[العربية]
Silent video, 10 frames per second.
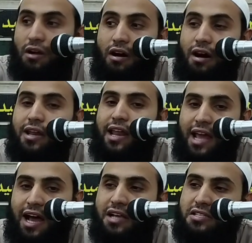قال
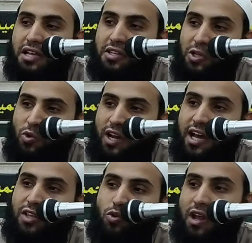لا أستطيع
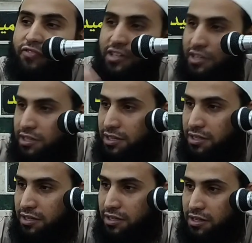أن أدخل فيك
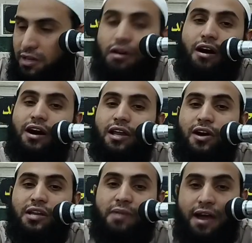قال
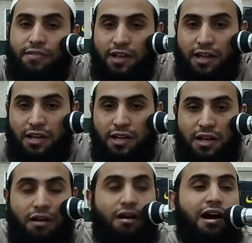ولماذا
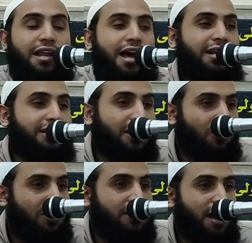قال أنت
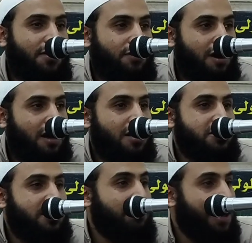قلت أذكار
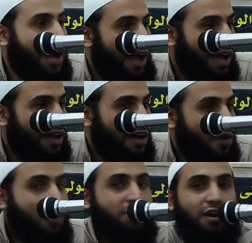الصباح
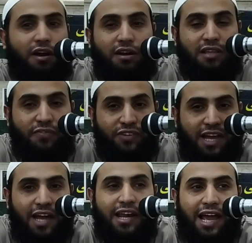وذكرت
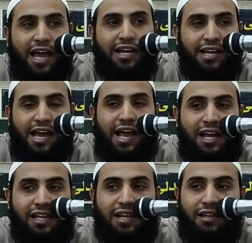فيها لا
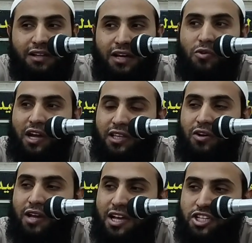إله إلا الله
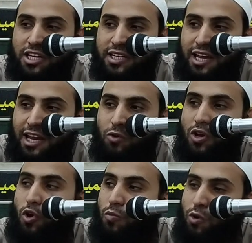وحده لا شريك
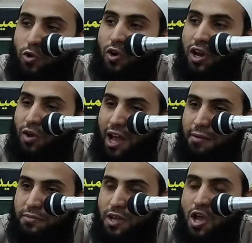له له الملك وله
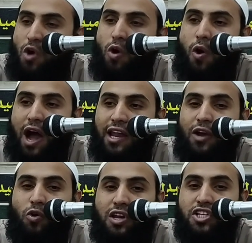الحمد وهو
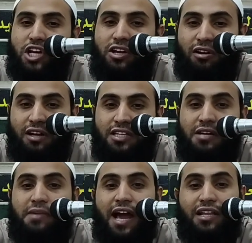على كل شيء
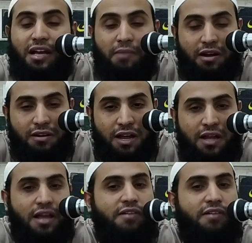قدير مئة مرة